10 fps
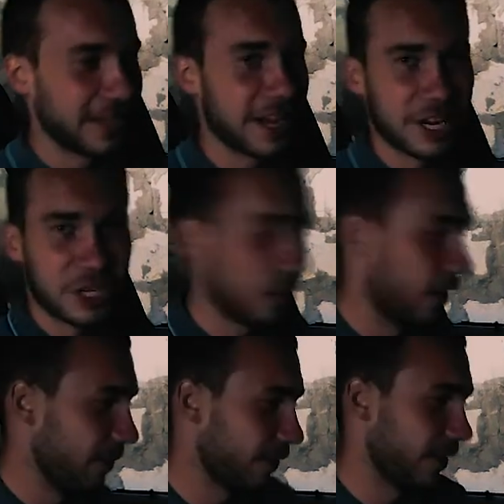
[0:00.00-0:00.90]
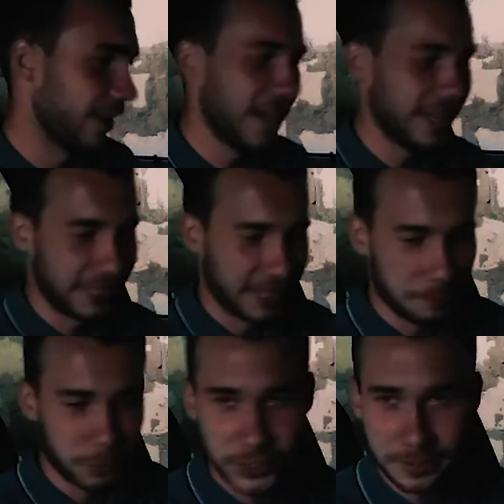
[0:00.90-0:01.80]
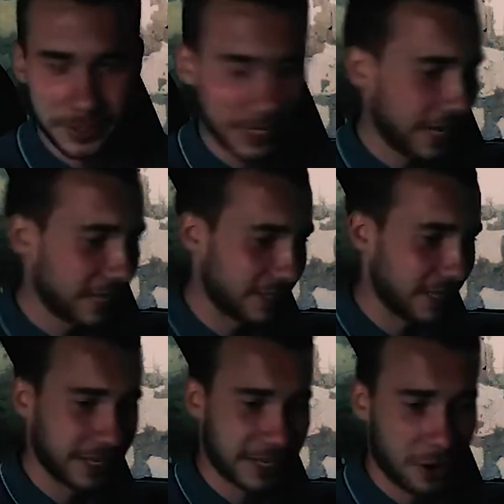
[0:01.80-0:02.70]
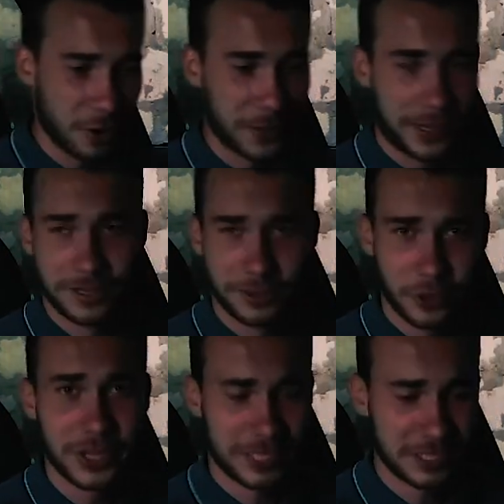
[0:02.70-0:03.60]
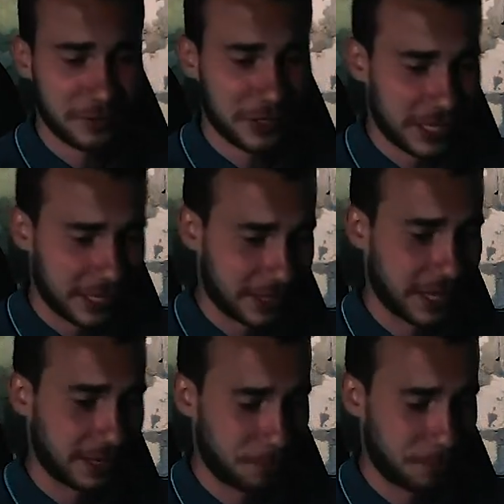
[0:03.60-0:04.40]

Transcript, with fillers: Хорошо. Ладно, допустим, хрен с этой коробкой. Но она действительно так